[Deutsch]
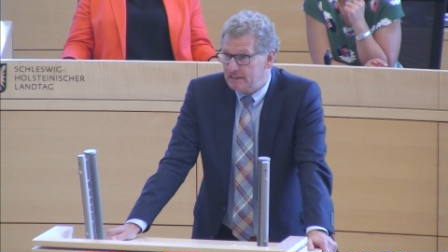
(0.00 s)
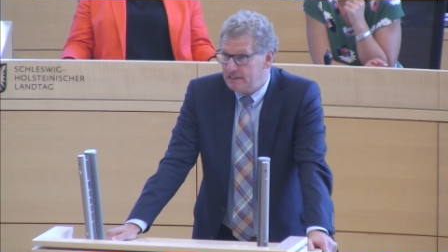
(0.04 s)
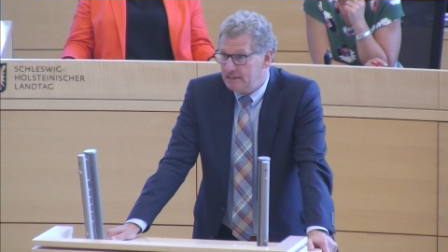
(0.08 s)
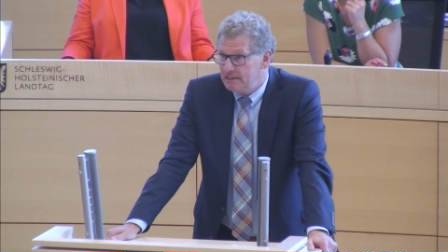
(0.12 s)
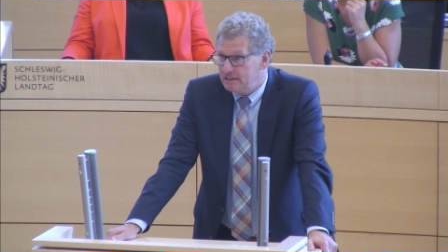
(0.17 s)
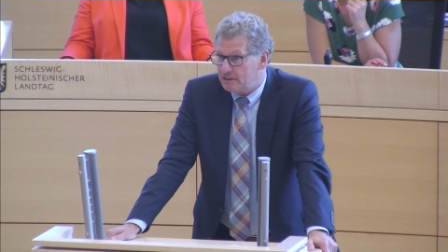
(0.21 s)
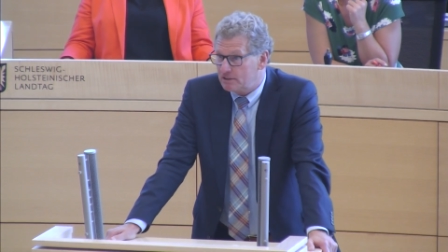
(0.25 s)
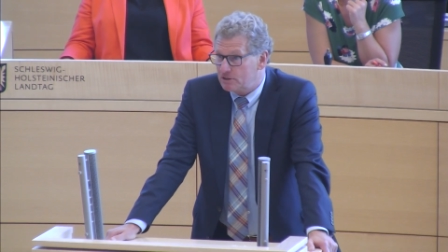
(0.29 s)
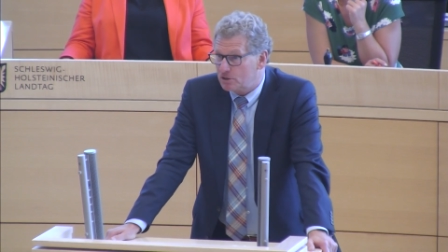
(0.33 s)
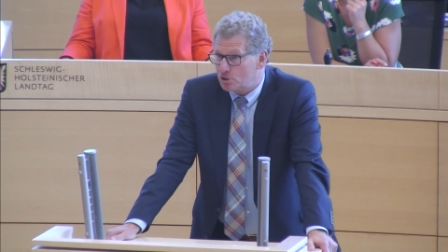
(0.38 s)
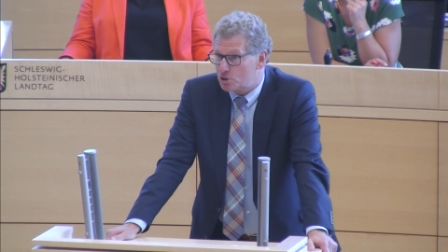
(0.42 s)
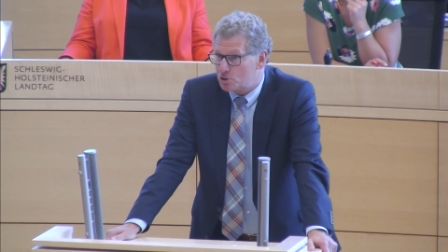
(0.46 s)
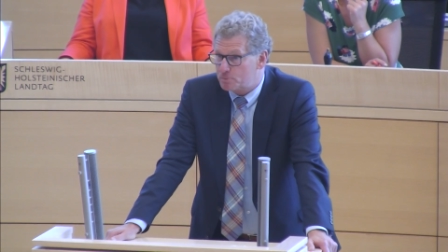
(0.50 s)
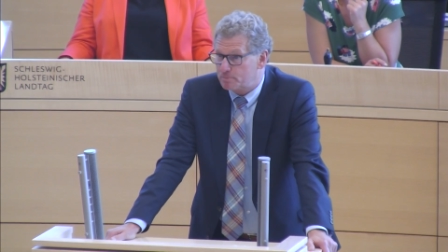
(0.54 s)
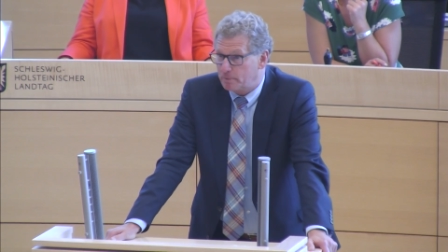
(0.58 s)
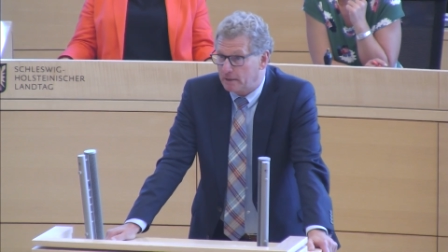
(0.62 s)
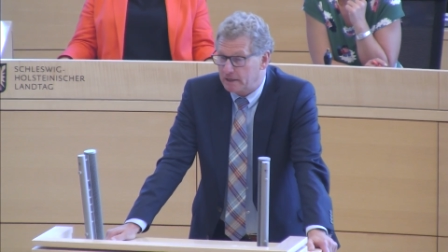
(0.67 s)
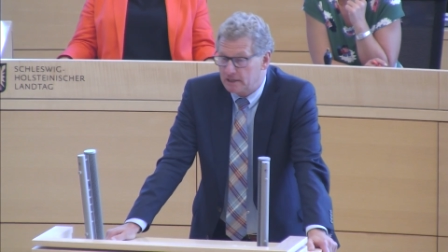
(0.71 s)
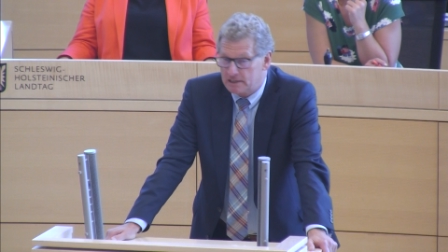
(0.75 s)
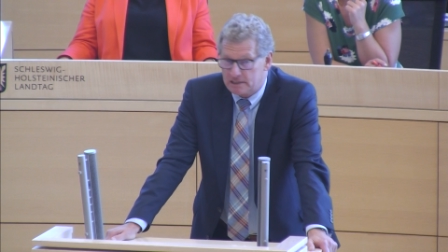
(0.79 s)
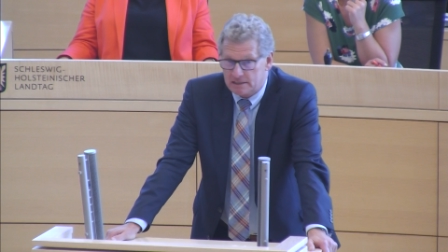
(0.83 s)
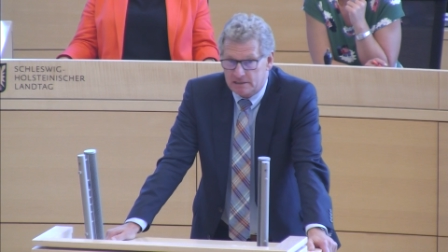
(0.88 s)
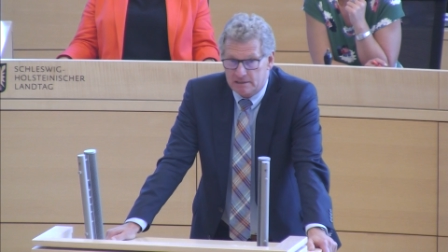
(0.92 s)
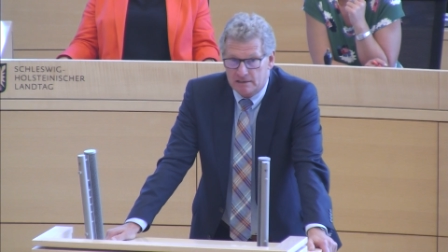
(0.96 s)
das in ihren
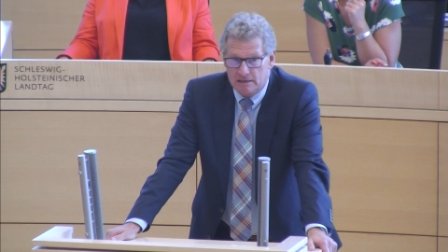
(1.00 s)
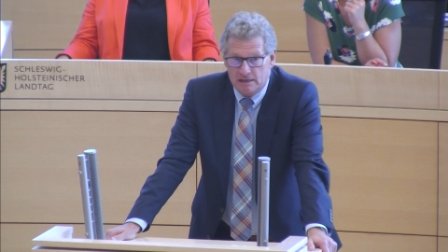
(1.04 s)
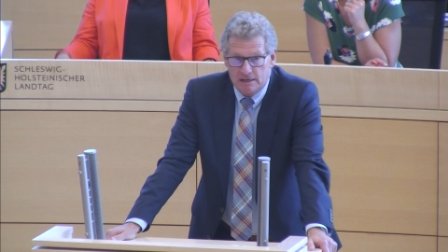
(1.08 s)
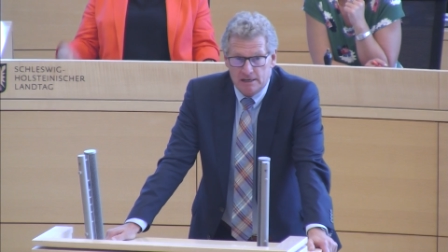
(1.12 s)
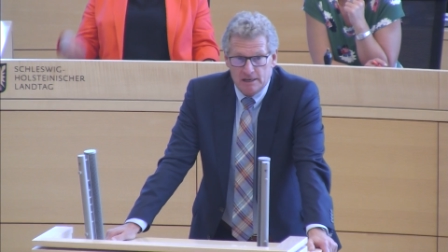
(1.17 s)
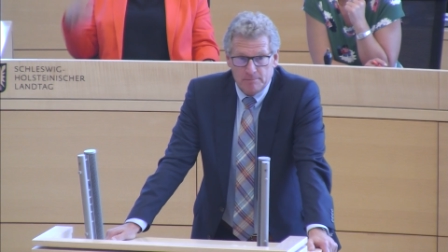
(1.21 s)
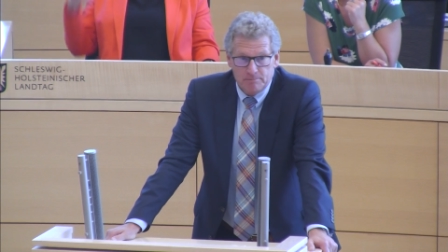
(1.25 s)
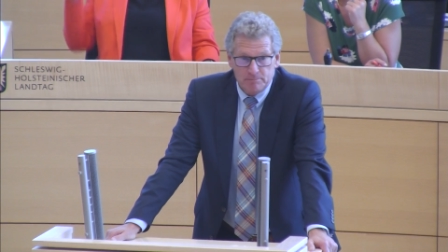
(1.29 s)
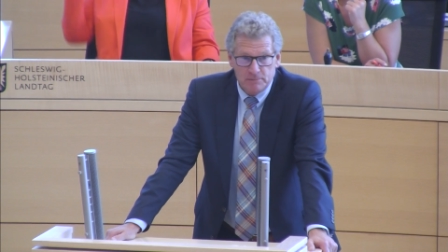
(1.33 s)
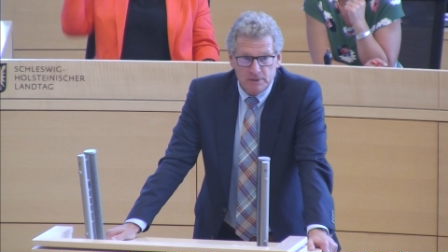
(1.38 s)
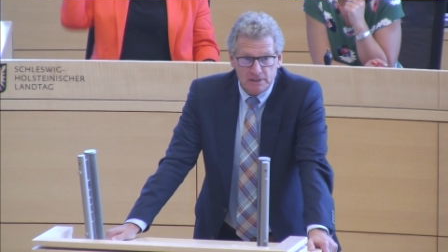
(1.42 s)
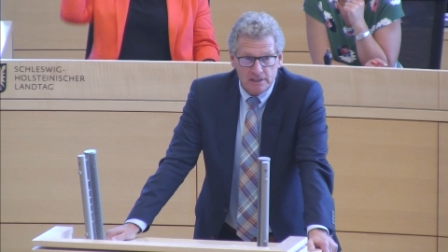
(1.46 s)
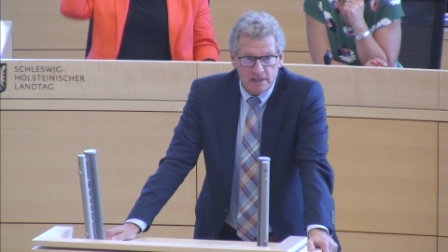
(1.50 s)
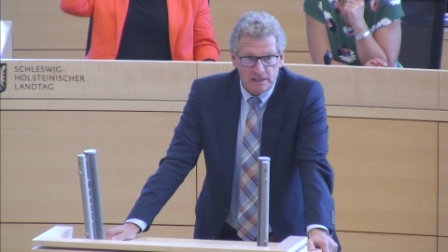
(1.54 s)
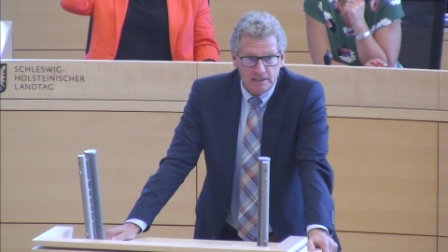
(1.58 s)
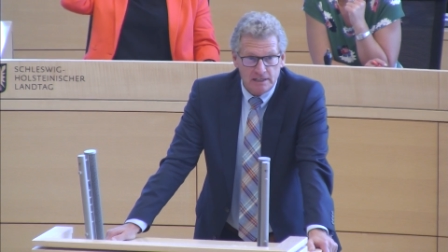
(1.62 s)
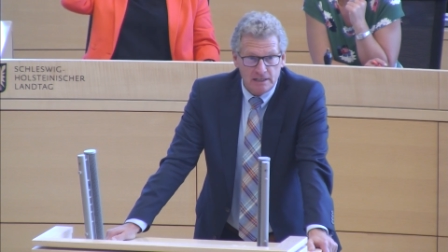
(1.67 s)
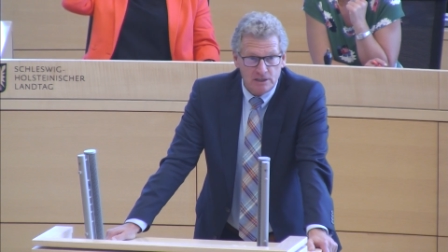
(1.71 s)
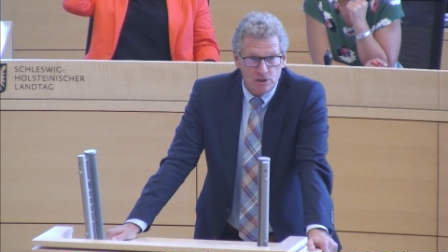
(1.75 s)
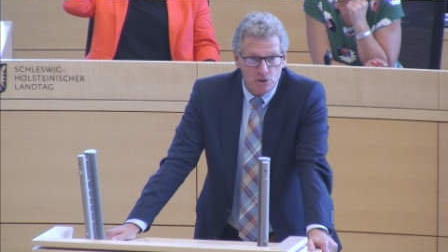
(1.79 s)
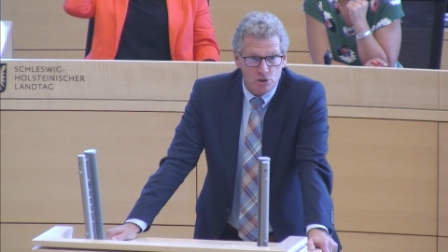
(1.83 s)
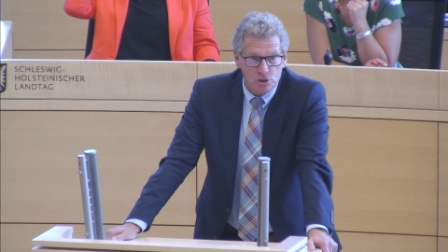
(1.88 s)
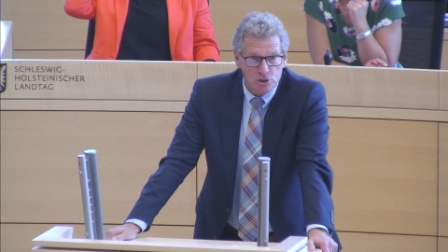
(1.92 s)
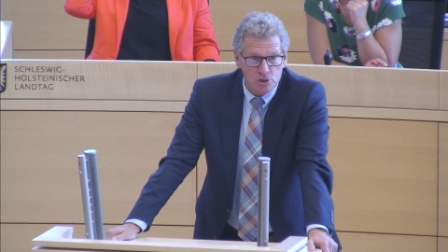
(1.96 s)
Gesprächen
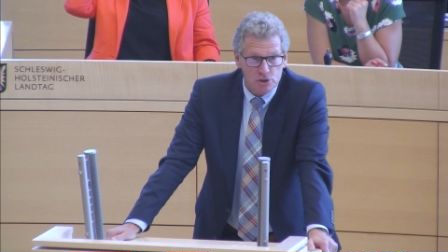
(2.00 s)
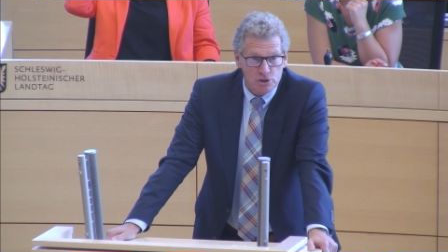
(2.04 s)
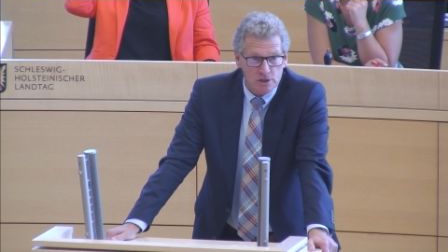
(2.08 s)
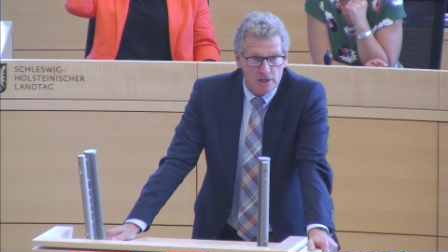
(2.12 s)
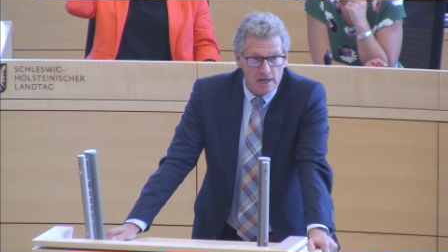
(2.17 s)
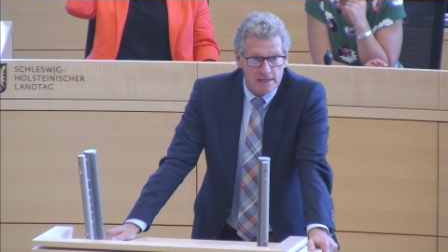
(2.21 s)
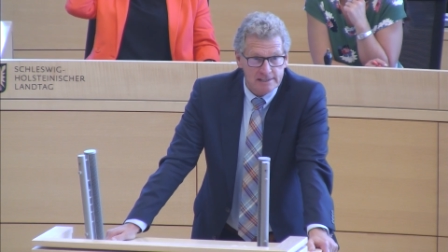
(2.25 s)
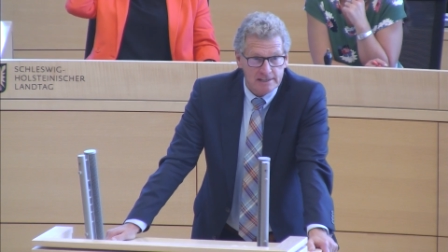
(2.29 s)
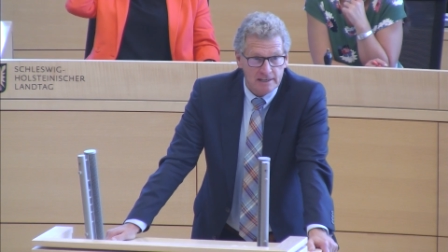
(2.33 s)
mit der dänischen